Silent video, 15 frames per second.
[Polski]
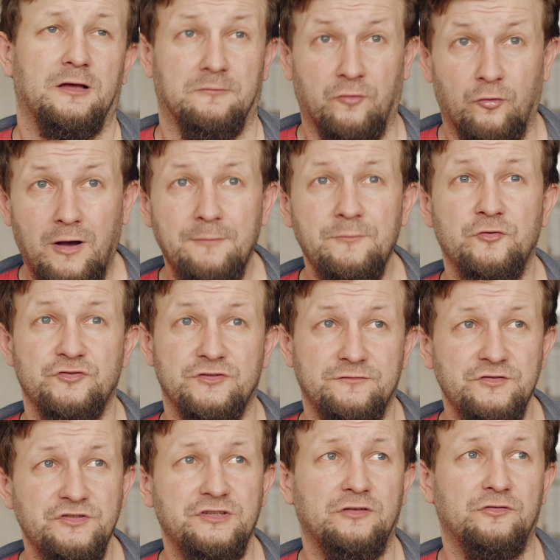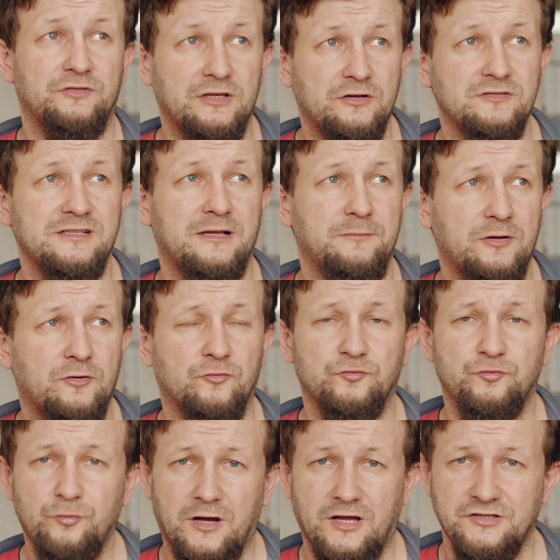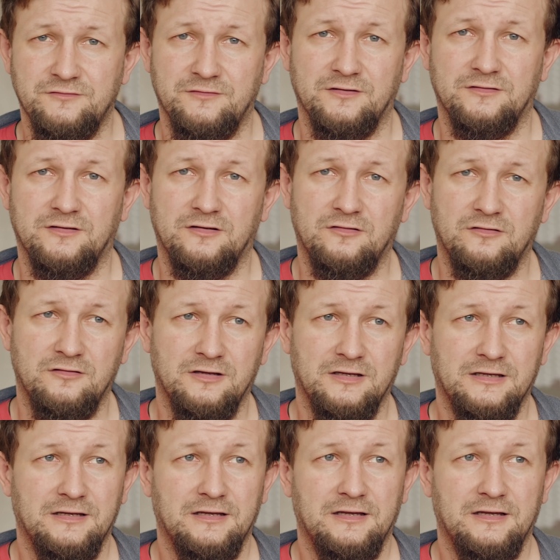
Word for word: Wołamy oczywiście do tego samego Ducha Świętego,